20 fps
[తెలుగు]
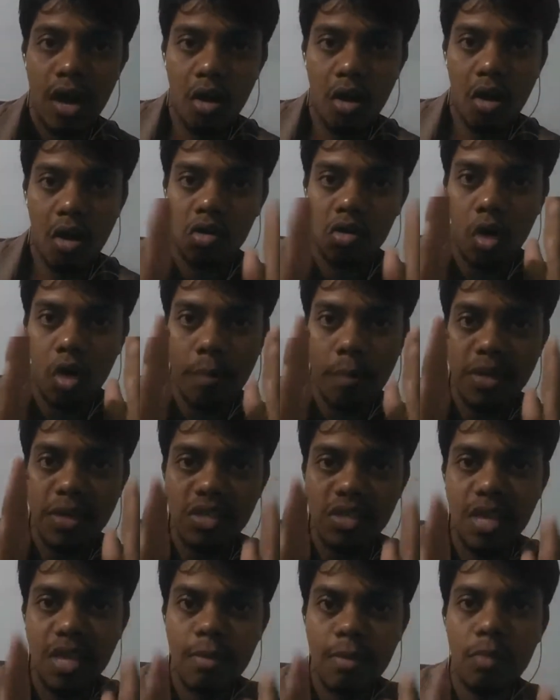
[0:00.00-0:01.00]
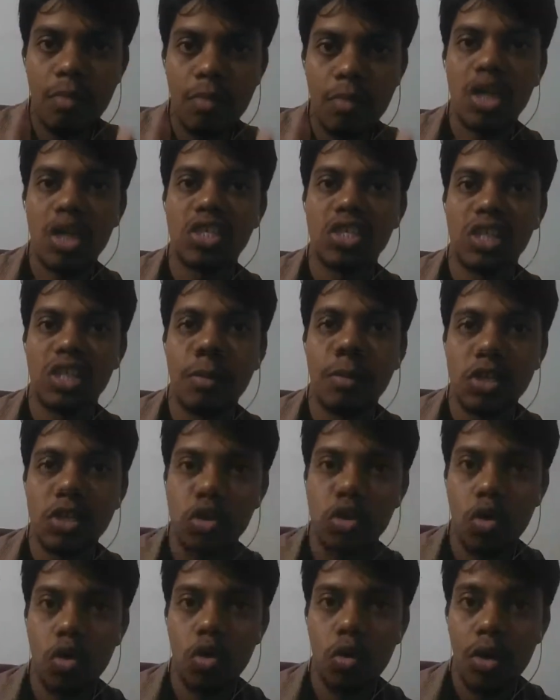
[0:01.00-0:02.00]
ఆ టాపిక్స్ ఏమేమి ఉన్నాయి
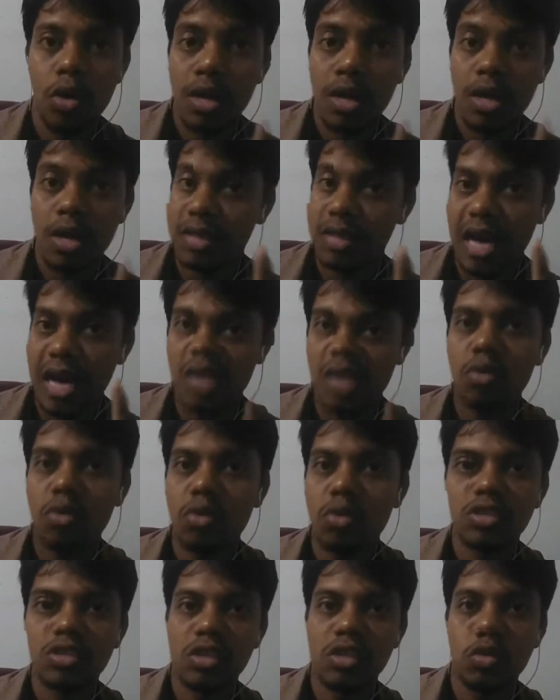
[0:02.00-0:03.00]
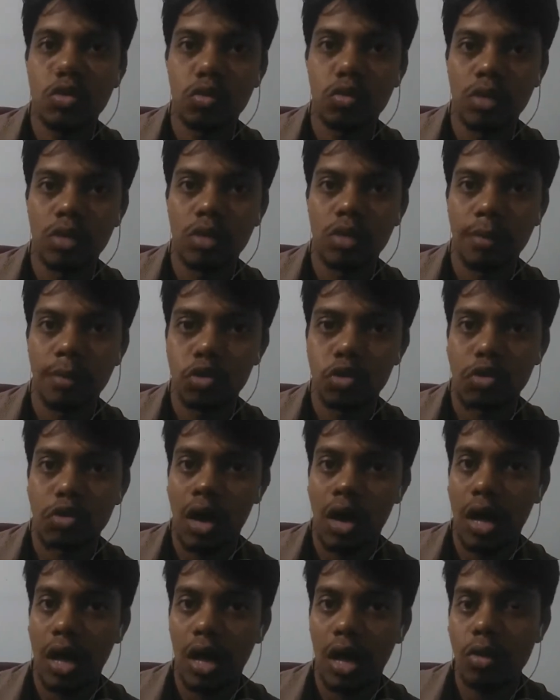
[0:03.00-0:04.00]
సిలబస్లో దాని గురించి తెలుసుకుందాం సో
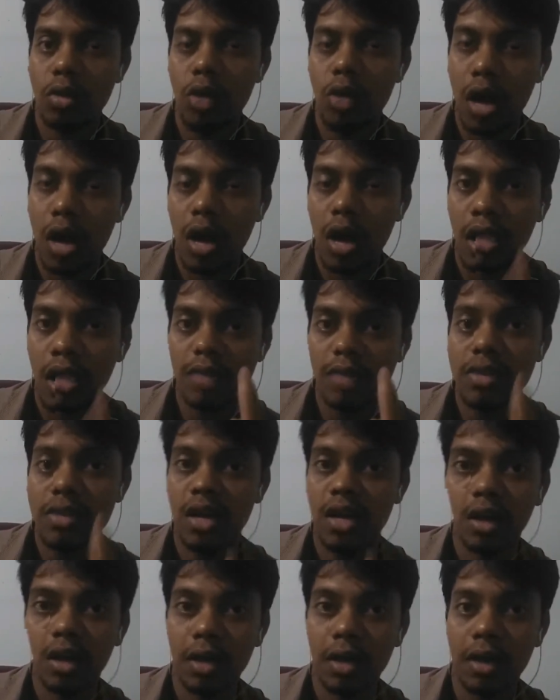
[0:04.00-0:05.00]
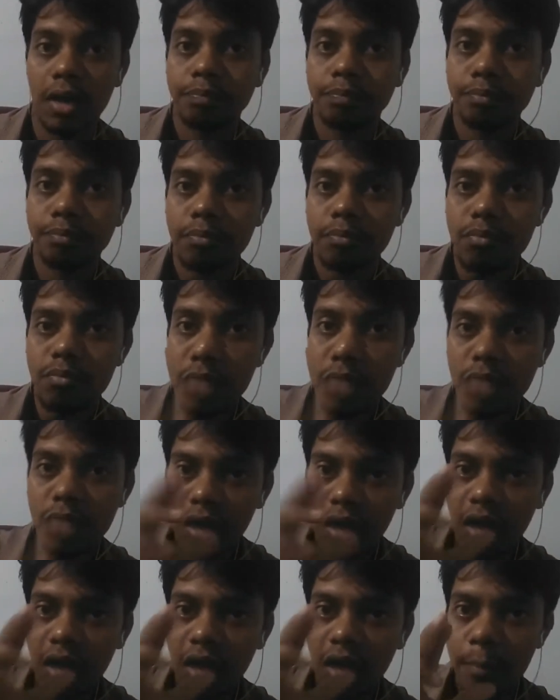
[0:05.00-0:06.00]
అందు అదేవిధంగా
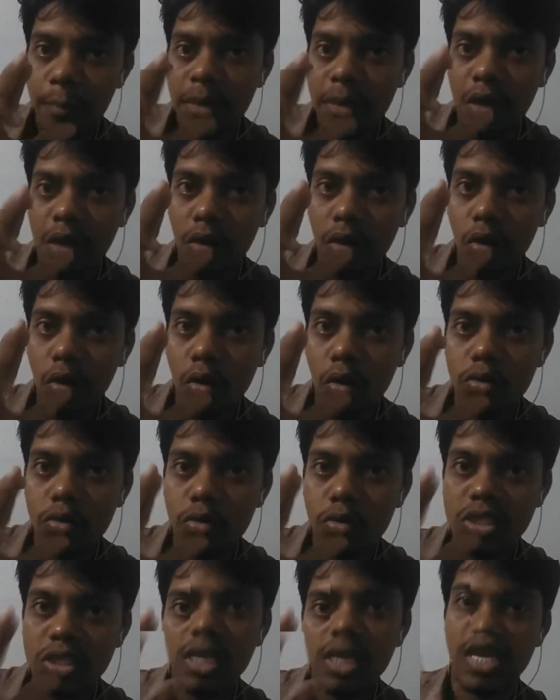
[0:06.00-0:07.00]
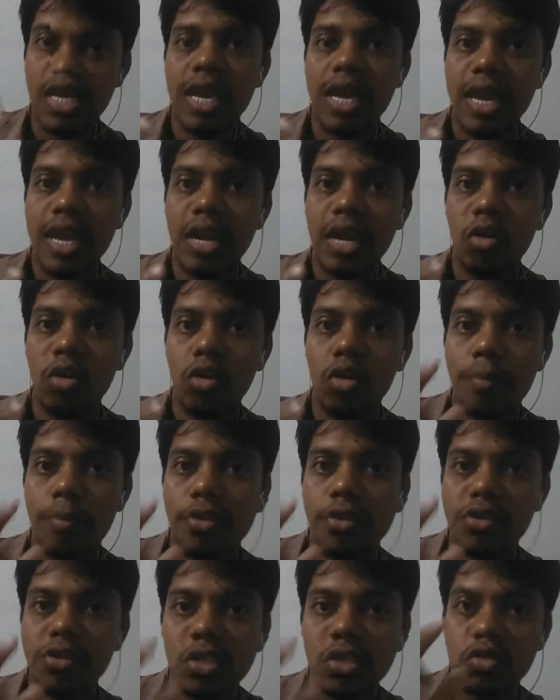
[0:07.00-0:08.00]
ఆ టాపిక్లో నుంచి ఏ
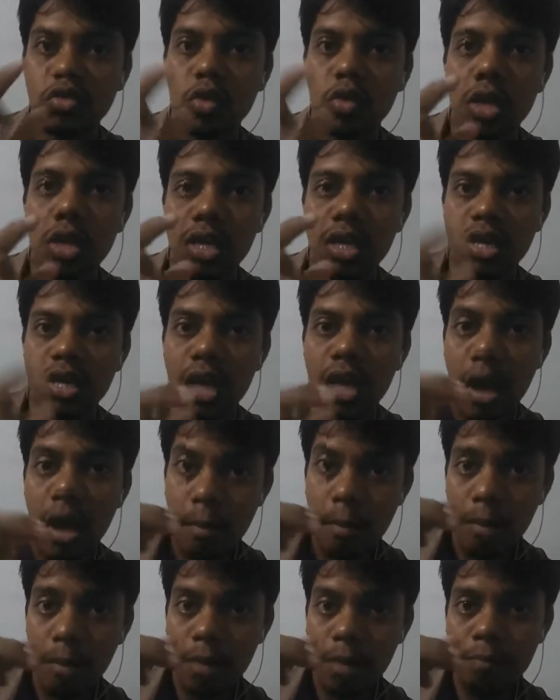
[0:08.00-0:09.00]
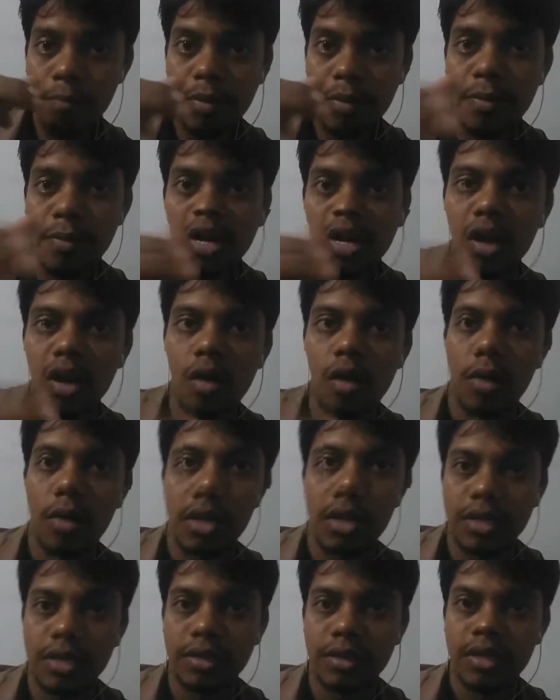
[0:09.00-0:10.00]
టాపిక్స్ తీసుకొని మనం ప్రిపేర్
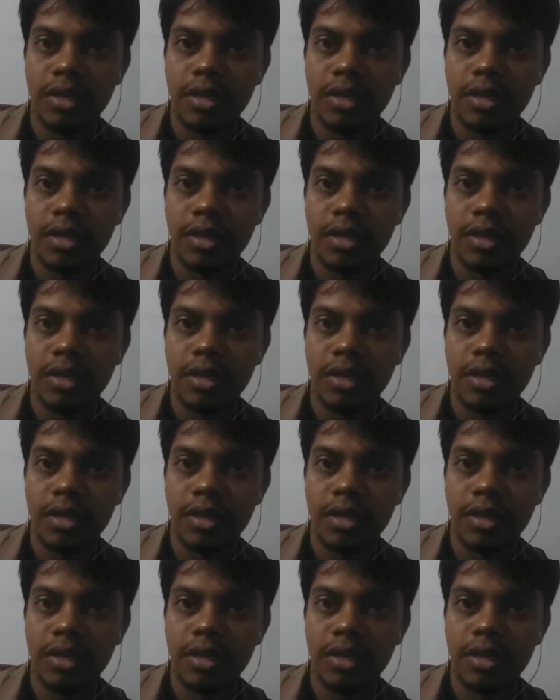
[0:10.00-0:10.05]
కావాలి